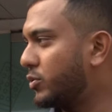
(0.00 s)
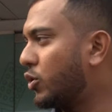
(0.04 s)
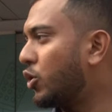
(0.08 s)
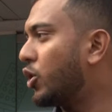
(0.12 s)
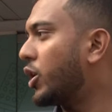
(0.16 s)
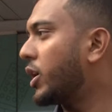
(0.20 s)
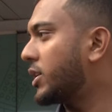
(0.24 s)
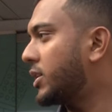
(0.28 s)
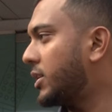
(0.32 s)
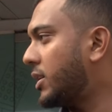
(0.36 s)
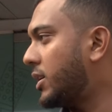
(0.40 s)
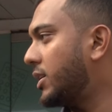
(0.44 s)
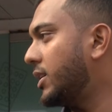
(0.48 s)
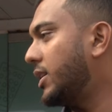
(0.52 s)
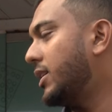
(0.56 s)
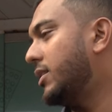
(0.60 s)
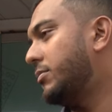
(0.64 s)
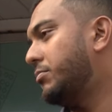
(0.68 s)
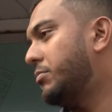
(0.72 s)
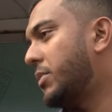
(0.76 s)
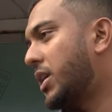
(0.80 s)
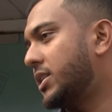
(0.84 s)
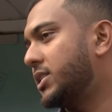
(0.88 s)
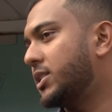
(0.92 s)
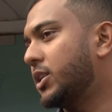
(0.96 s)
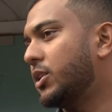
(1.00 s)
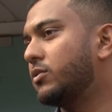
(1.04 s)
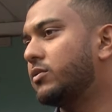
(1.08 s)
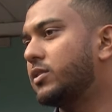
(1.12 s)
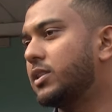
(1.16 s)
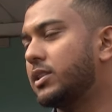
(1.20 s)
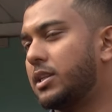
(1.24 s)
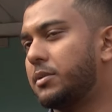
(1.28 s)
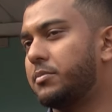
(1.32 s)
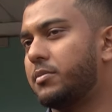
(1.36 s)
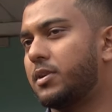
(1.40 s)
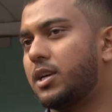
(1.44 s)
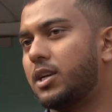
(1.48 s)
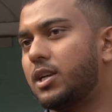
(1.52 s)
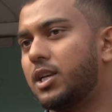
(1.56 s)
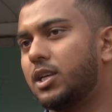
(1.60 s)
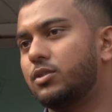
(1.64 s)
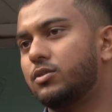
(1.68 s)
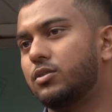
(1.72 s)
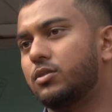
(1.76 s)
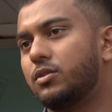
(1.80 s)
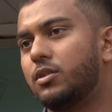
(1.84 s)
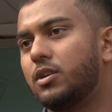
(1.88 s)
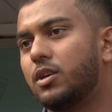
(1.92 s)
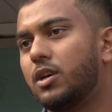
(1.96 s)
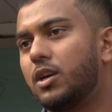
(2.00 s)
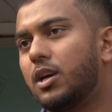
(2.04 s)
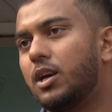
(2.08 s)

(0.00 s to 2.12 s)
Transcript: কয়েকটা ম্যাচেও দিতে পারি নাই তো